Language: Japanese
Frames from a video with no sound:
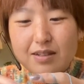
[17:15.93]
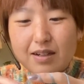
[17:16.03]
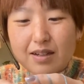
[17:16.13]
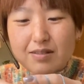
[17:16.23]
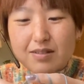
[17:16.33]

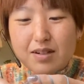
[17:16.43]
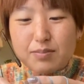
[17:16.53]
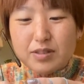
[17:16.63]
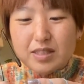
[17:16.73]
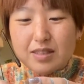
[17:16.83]
会えるか
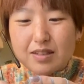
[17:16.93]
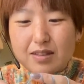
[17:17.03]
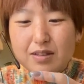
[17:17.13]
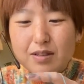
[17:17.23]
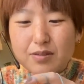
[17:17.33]
もしんないん
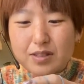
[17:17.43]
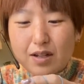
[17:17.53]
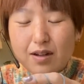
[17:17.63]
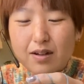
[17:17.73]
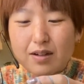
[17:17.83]
だけど
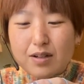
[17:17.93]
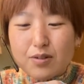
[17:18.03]
さ